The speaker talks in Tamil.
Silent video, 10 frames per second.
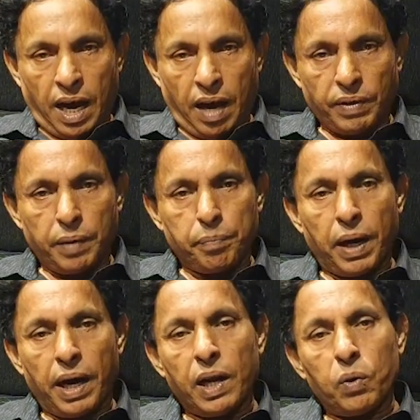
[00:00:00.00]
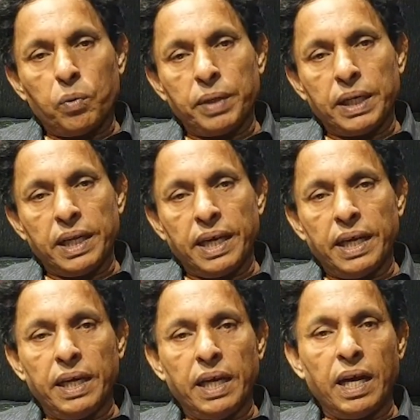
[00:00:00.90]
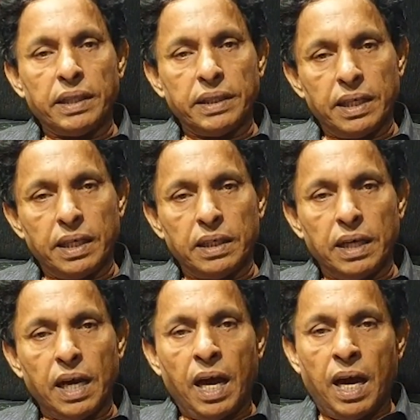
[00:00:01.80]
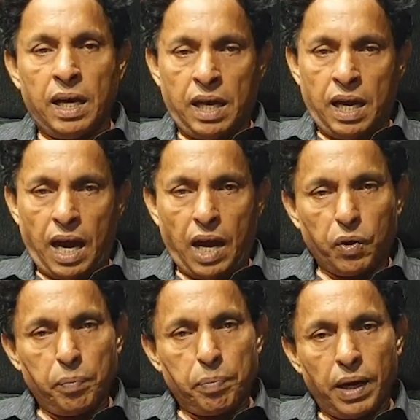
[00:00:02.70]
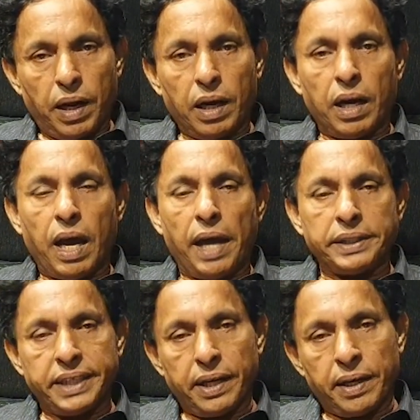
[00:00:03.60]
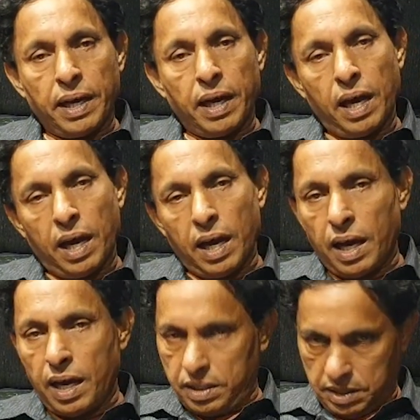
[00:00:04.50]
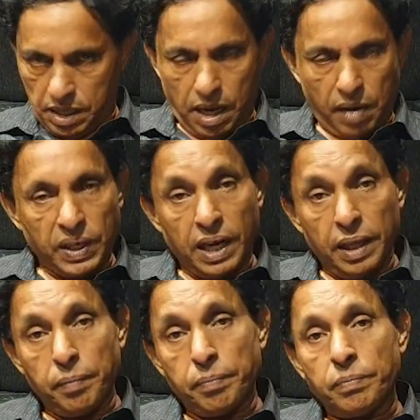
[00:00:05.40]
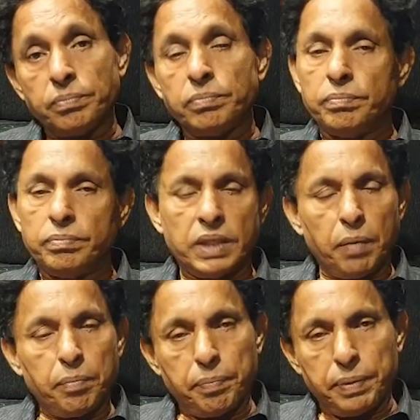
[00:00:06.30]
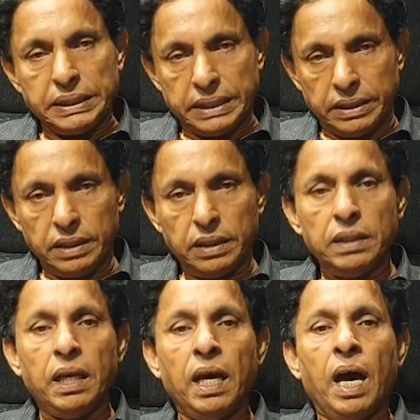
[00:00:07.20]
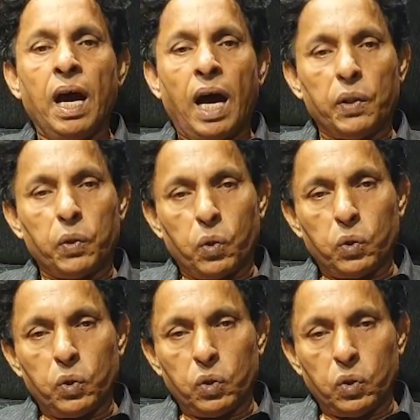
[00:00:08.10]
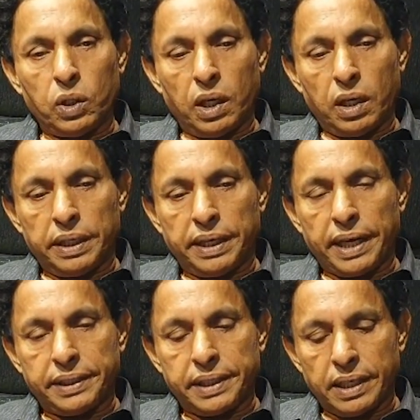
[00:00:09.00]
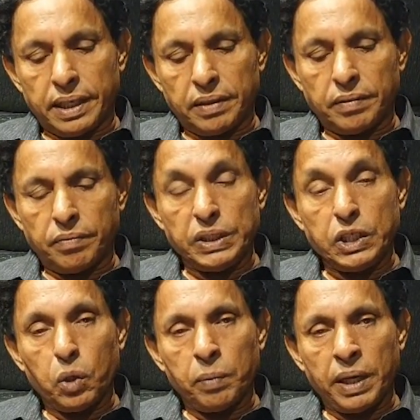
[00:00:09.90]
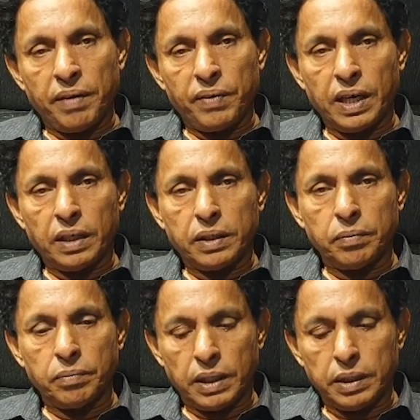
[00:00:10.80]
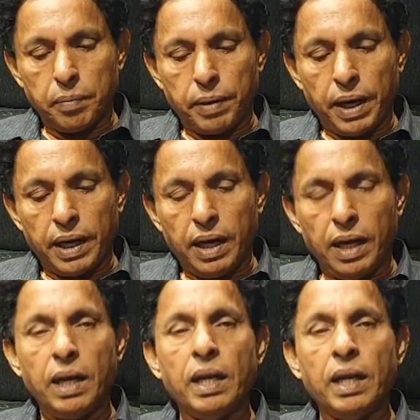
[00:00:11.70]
அவரின் பாடல் உண்மையிலேயே அந்த அறிவிப்பாளர் அர்ச்சனா அவர்களையும் ரொம்ப பிடிச்சது அதோடு டைரக்டர் விஜயகுமார் அவர்களுக்கும் அந்த பாடல்